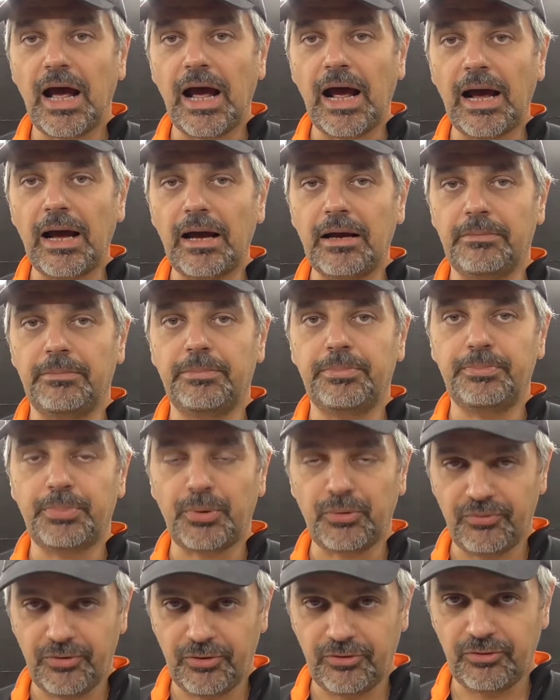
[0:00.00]
a
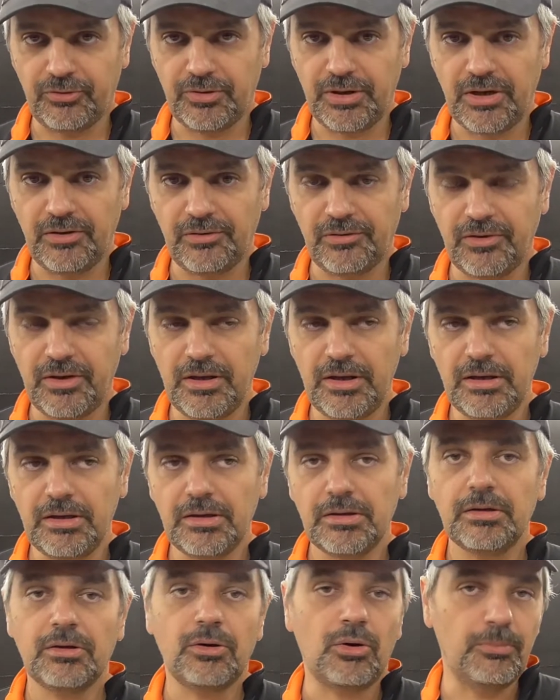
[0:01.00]
professionisti
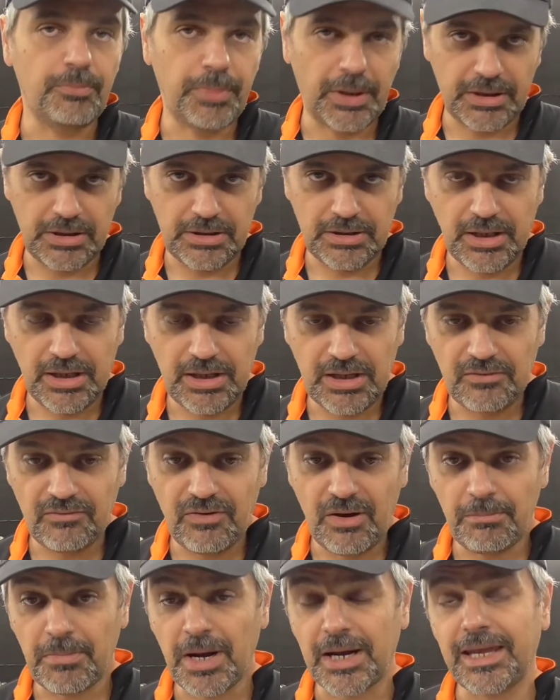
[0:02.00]
con partita
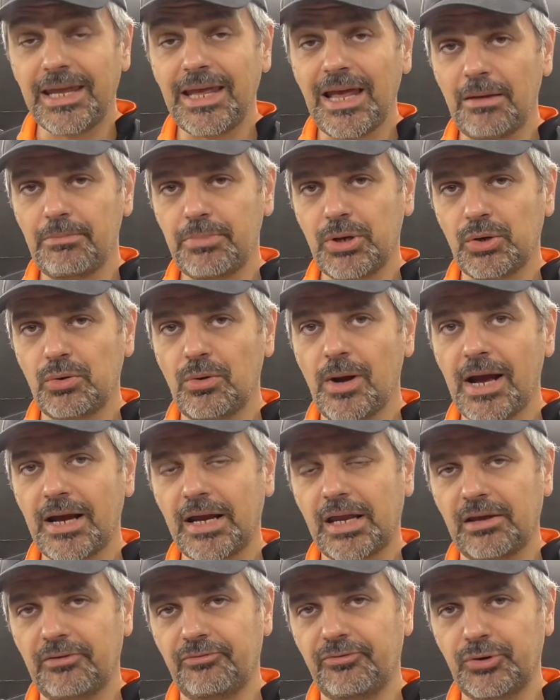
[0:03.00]
IVA, ma che abbiano
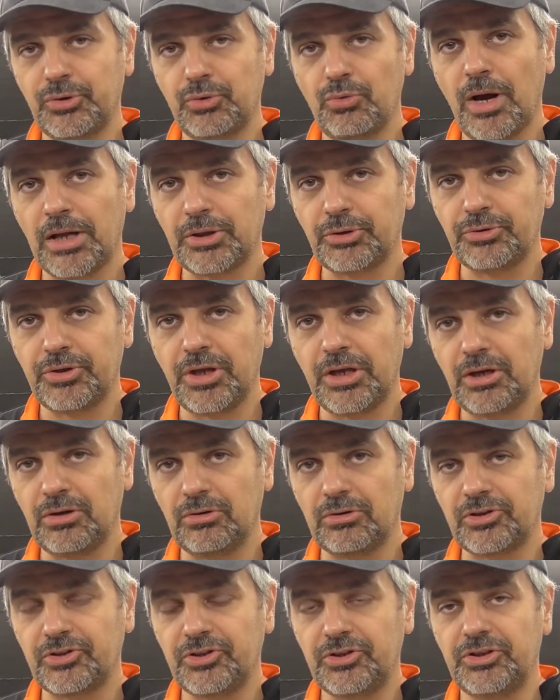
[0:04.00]
anche effettuato dei
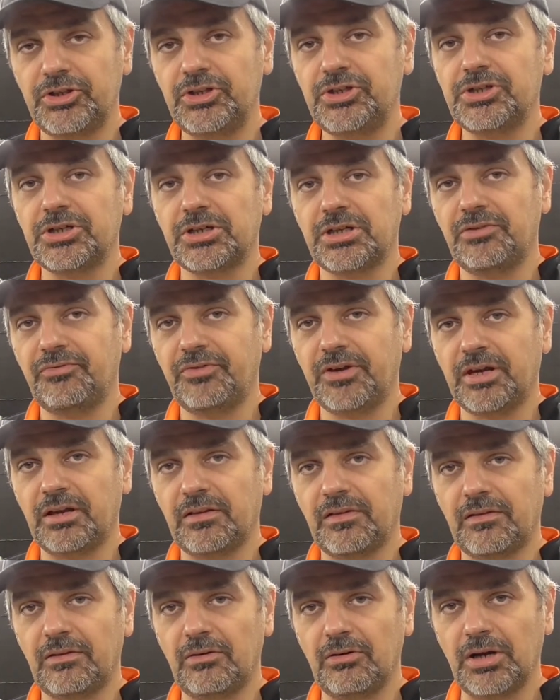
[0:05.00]
corsi di
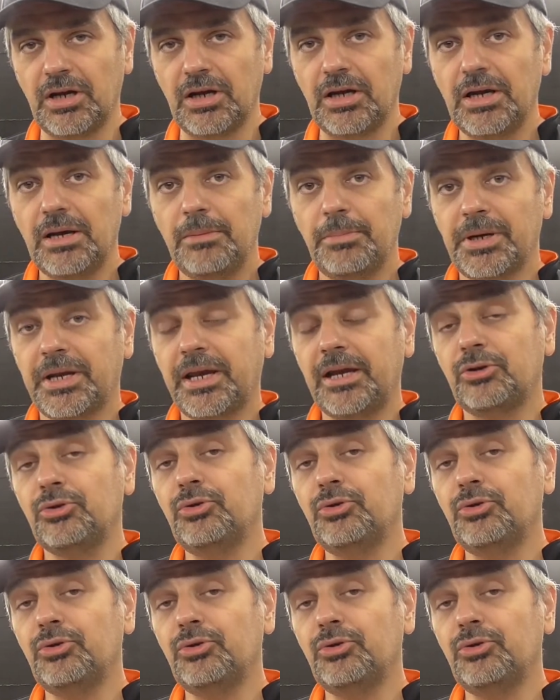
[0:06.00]
certificazione, perché